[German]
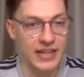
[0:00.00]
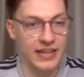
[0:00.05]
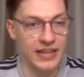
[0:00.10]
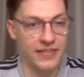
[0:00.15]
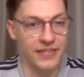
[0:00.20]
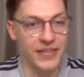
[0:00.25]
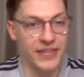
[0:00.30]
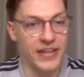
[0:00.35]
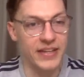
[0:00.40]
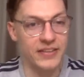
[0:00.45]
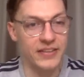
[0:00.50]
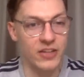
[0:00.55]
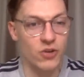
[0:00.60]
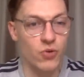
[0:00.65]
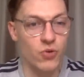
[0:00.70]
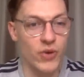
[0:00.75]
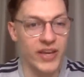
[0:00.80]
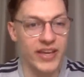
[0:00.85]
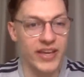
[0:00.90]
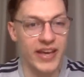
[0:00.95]
Nick the
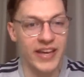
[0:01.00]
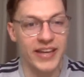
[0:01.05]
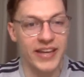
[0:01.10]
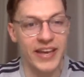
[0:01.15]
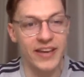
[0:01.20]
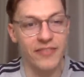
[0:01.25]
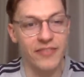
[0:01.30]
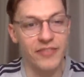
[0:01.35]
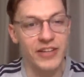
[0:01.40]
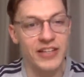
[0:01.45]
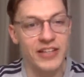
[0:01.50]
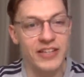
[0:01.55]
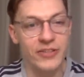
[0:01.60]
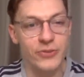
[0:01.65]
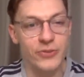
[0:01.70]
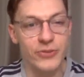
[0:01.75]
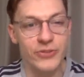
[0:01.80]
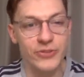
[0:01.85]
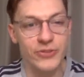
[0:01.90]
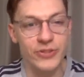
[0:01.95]
Quick, aka Willi,
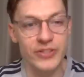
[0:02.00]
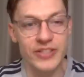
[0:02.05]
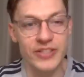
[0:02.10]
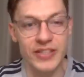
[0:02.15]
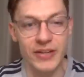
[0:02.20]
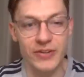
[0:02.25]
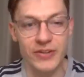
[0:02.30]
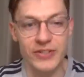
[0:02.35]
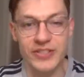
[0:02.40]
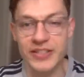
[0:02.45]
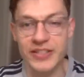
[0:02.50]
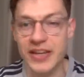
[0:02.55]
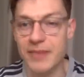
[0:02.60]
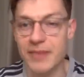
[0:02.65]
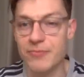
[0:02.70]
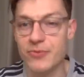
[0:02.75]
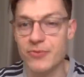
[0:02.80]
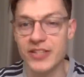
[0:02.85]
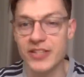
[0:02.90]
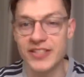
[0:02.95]
grüßt uns aus
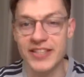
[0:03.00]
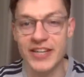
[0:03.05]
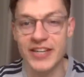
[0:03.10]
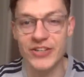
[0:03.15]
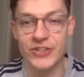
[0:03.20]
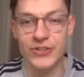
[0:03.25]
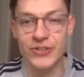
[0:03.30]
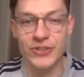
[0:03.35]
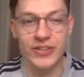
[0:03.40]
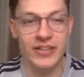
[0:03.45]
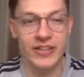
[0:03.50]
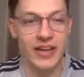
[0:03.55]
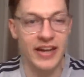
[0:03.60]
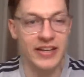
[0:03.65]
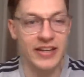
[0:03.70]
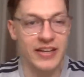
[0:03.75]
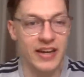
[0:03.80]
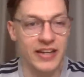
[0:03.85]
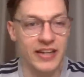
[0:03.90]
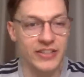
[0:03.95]
Trebur, sehr schön.
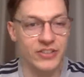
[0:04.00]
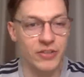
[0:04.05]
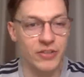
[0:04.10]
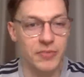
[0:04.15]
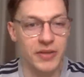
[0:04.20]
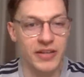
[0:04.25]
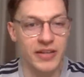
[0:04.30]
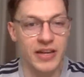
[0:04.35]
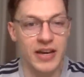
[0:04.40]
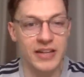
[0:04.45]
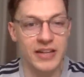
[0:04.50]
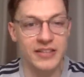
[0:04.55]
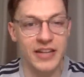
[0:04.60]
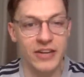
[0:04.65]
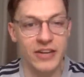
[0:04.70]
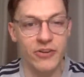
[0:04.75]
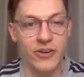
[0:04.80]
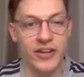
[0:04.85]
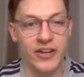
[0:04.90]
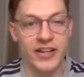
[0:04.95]
Rainer reicht nochmal nach.
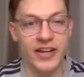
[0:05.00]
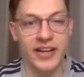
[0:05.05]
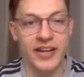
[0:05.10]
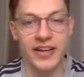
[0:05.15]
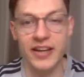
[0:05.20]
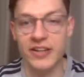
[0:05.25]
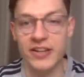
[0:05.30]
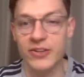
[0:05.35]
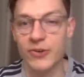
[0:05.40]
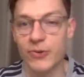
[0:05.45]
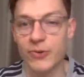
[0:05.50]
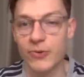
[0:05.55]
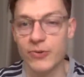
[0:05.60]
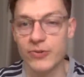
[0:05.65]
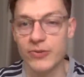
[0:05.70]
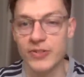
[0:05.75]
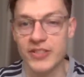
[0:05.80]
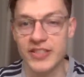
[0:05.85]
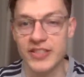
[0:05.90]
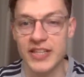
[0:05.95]
Tag heuer Carrera
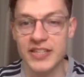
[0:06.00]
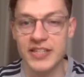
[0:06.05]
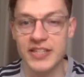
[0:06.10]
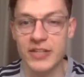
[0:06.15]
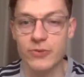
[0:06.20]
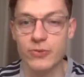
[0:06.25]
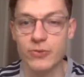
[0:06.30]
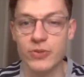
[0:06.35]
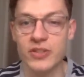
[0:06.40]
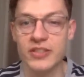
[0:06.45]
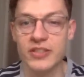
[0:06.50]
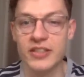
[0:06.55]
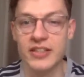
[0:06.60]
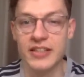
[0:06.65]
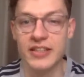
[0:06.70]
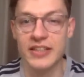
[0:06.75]
Chrono, sehr, sehr gut.